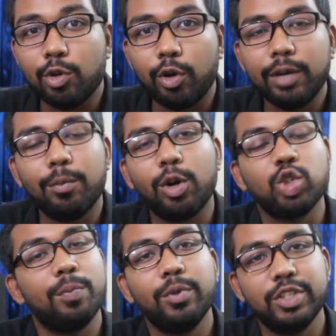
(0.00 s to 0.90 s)
অনেক বড়
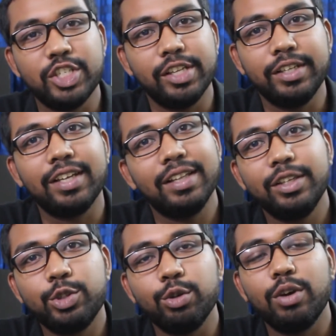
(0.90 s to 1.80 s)
স্বপ্ন আছে যাদের
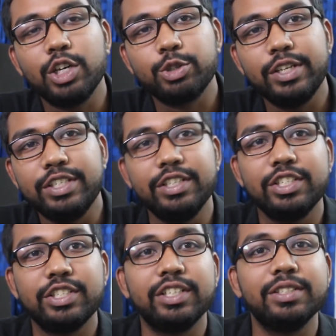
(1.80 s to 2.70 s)
তাদের জন্য আসলে
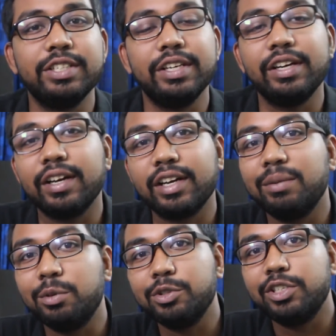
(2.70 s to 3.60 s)
জিনিসটা জেনে রাখা
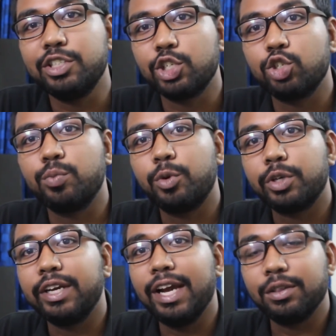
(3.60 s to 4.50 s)
এবং জিনিসটা
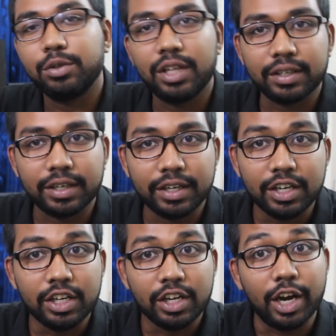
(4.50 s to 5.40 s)
সম্পর্কে জ্ঞাত থাকা
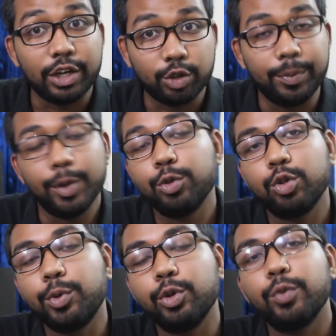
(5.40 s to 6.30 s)
খুবই
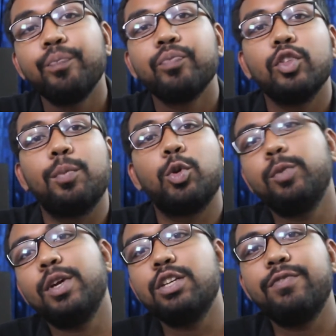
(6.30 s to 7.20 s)
গুরুত্বপূর্ণ তো
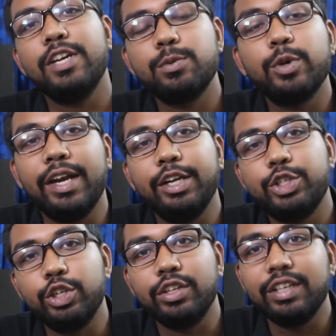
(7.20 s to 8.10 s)
প্রথমে আসি ফেসবুক
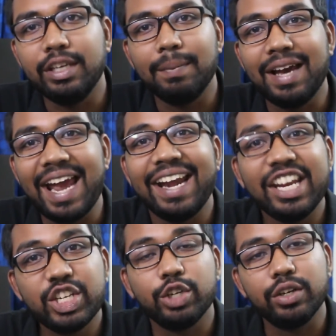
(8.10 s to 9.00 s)
অ্যাডিকশন কী বা
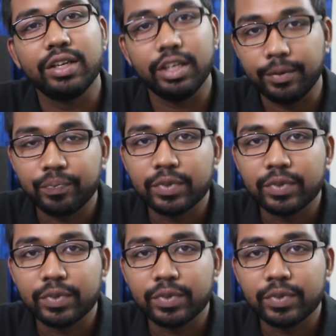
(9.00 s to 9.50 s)
অ্যাডিকশনটা কী